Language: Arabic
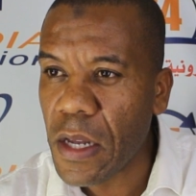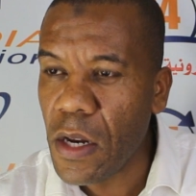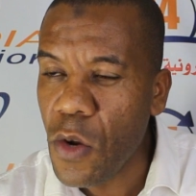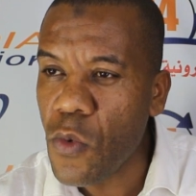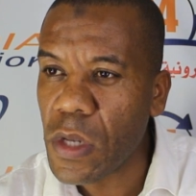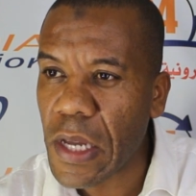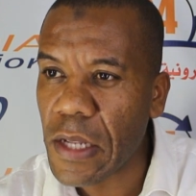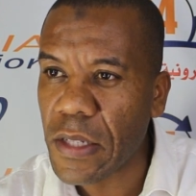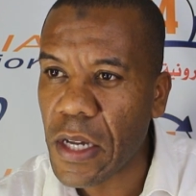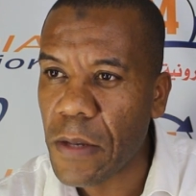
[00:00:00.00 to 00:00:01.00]
الاول
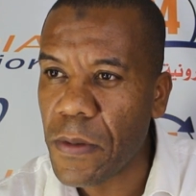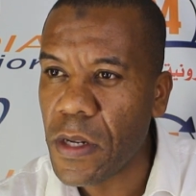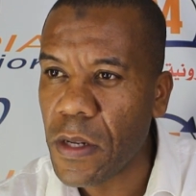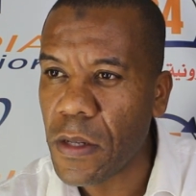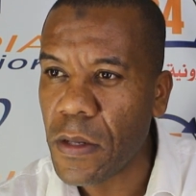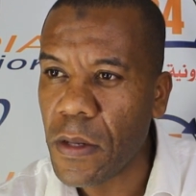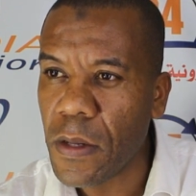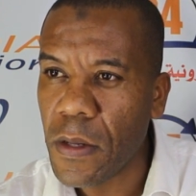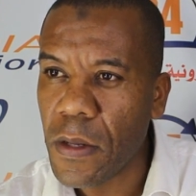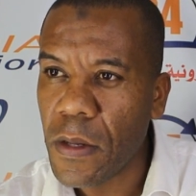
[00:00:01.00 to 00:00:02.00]
دخلت تقريبا انا
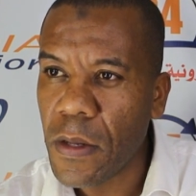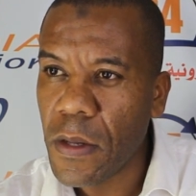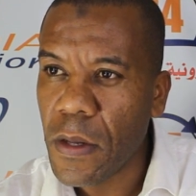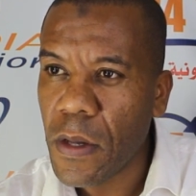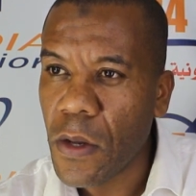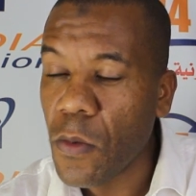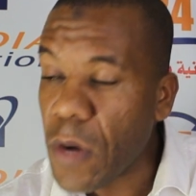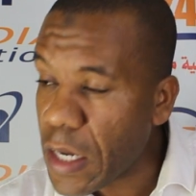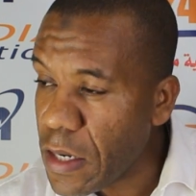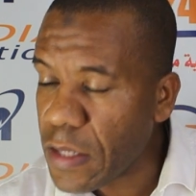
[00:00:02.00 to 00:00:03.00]
تسعود دابا
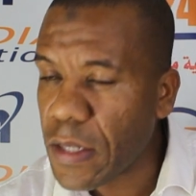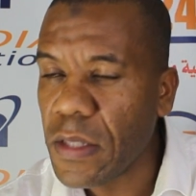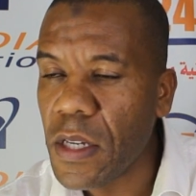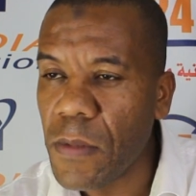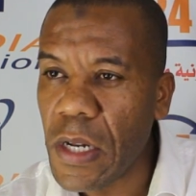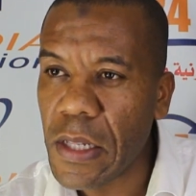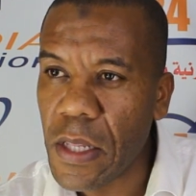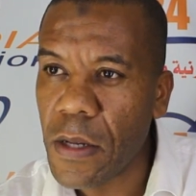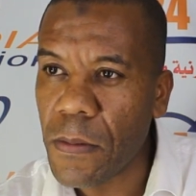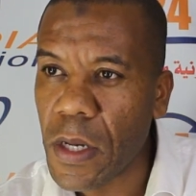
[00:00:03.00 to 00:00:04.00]
وباقي الناس خدامه
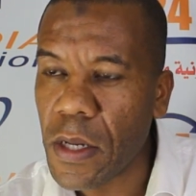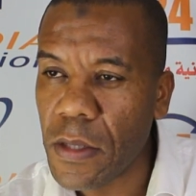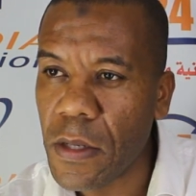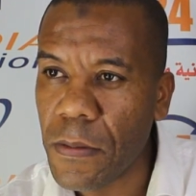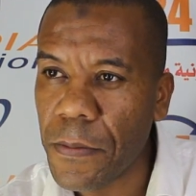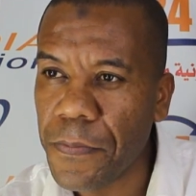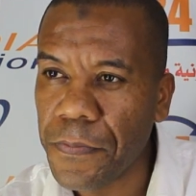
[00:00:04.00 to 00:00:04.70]
لحد الان باقي خدامه